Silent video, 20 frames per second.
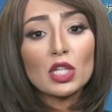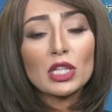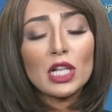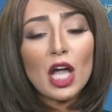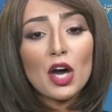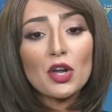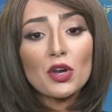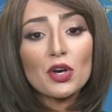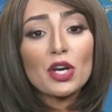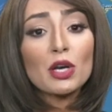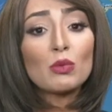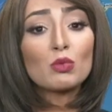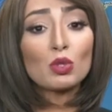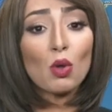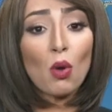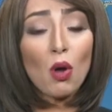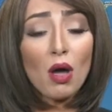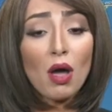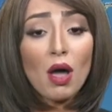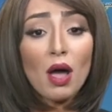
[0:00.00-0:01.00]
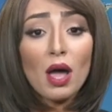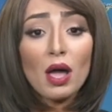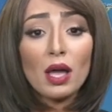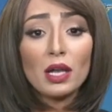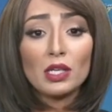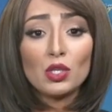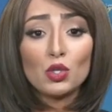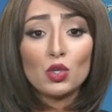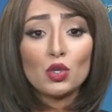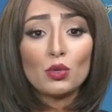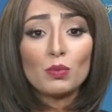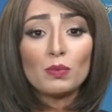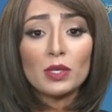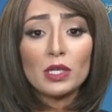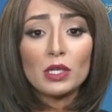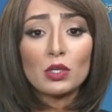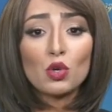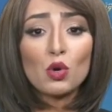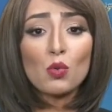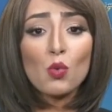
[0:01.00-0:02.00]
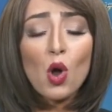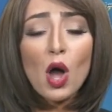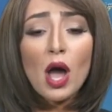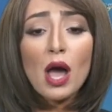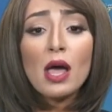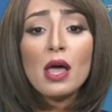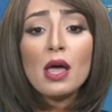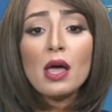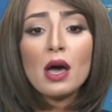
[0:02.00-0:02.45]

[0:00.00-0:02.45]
الحراره المتوقعه ليوم الجمعه